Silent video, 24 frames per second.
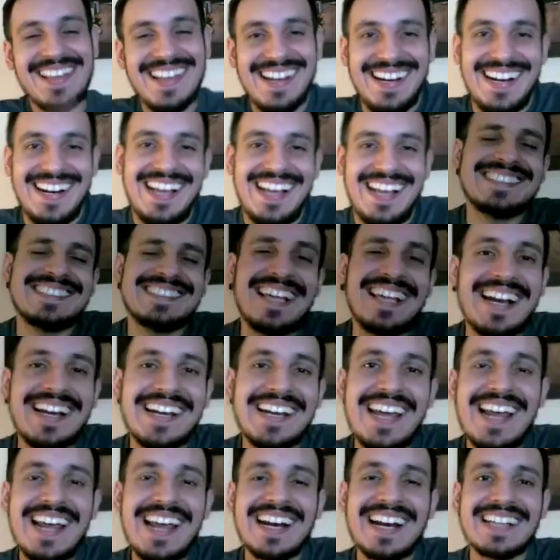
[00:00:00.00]
Gracias,
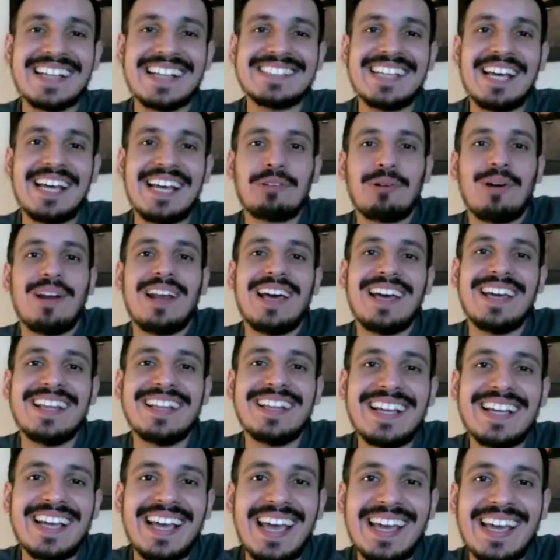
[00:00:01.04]
Daniel. Gracias a toda la
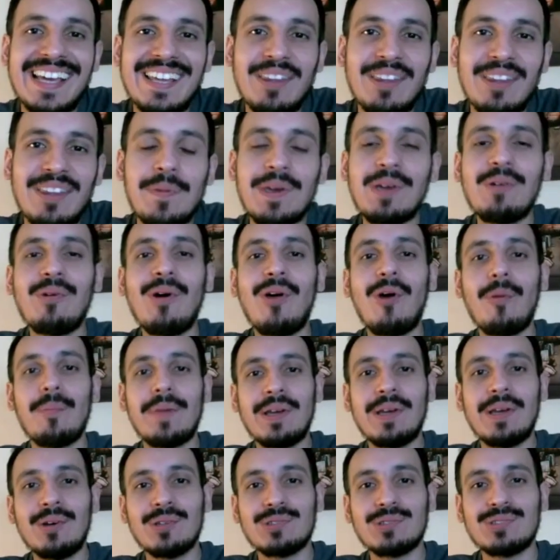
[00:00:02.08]
gente que domingo
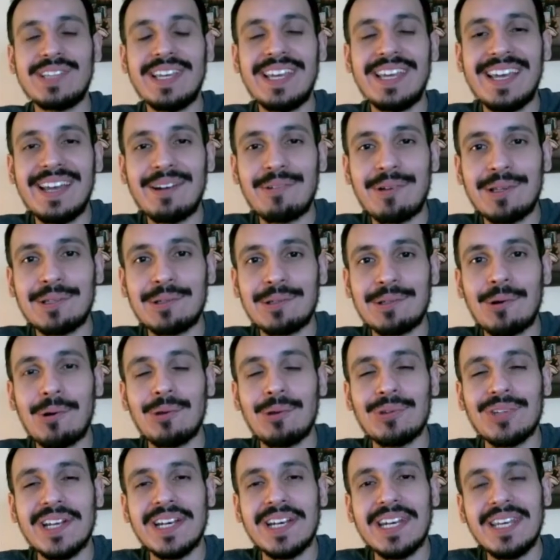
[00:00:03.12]
domingo sigue nuestros
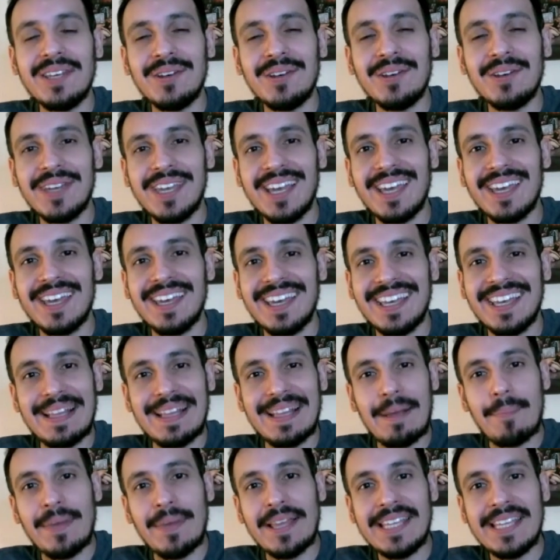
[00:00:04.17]
contenidos y que
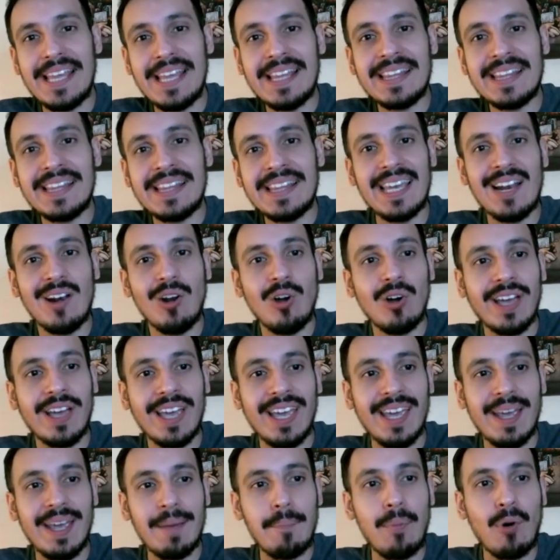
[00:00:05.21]
está pendiente de lo
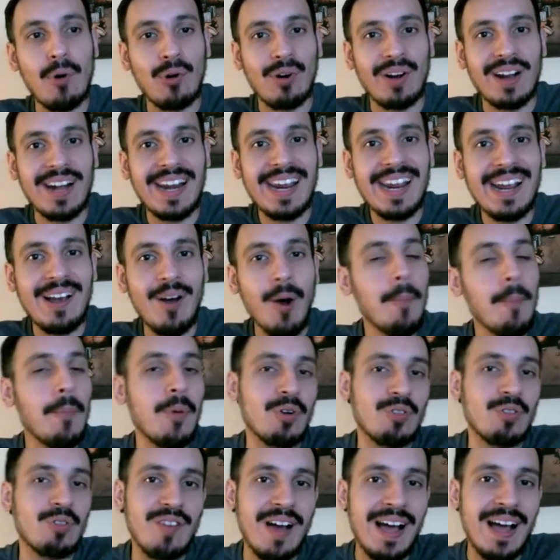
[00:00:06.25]
que por re o
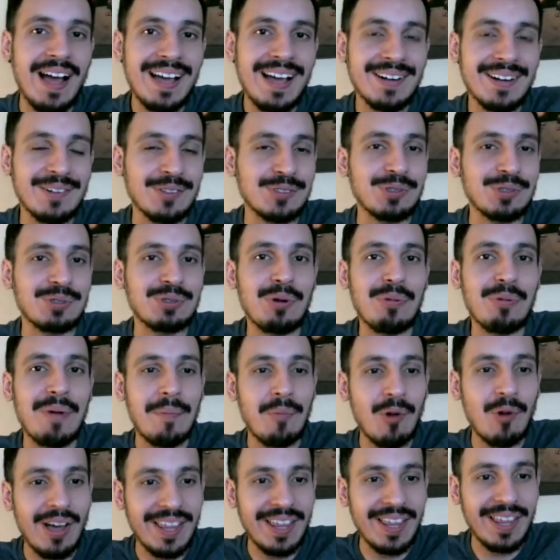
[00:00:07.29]
por fa nosotros
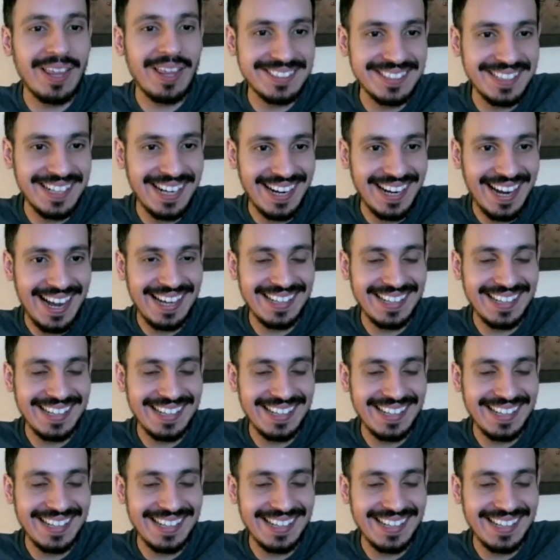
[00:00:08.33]
vamos a decir acá.